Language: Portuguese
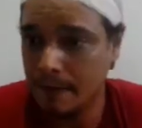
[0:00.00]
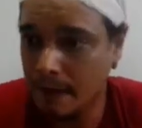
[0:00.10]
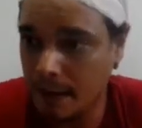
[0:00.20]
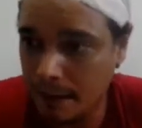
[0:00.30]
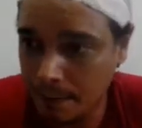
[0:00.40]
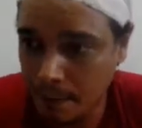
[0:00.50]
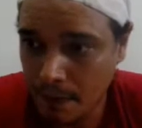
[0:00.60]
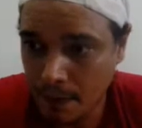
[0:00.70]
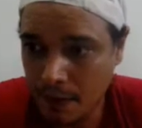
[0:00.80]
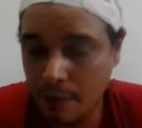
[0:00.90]
Tá?
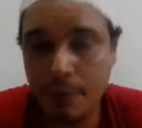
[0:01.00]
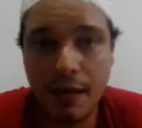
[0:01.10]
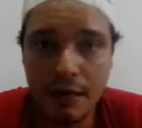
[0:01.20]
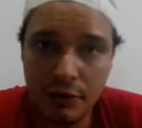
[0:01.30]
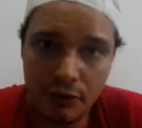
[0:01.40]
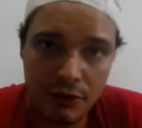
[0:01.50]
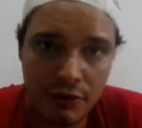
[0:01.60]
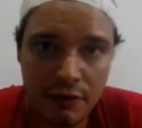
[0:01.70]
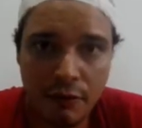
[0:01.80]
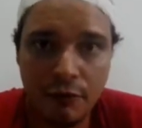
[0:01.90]
E para isso se
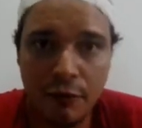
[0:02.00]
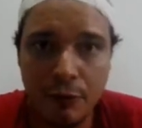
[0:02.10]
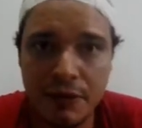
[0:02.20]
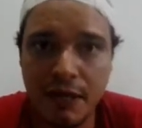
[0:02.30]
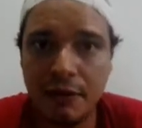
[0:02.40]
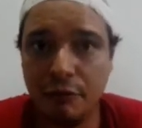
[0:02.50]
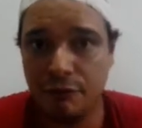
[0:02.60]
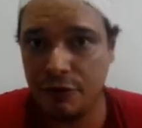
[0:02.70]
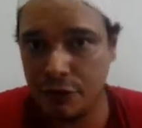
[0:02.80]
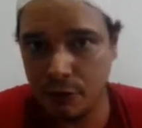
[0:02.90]
desenvolver o estado
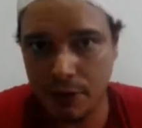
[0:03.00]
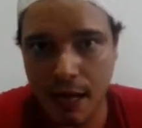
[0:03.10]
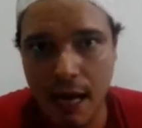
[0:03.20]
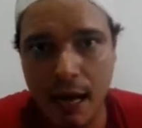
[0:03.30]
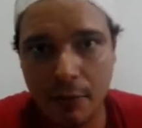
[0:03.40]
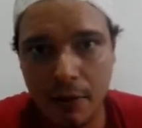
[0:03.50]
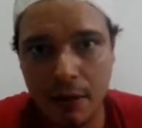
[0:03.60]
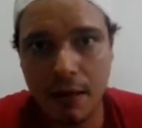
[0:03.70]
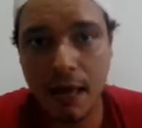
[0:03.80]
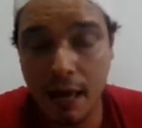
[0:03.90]
físico da água
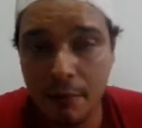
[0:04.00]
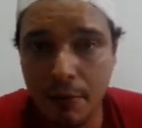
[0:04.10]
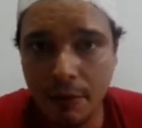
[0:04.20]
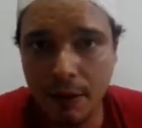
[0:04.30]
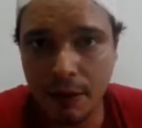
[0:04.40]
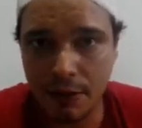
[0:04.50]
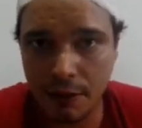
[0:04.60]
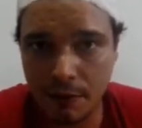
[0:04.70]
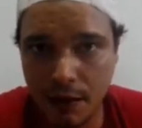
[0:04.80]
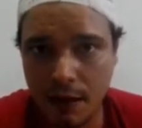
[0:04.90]
é importante.
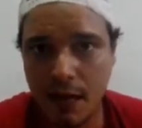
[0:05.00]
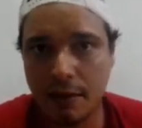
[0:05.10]
Tá? A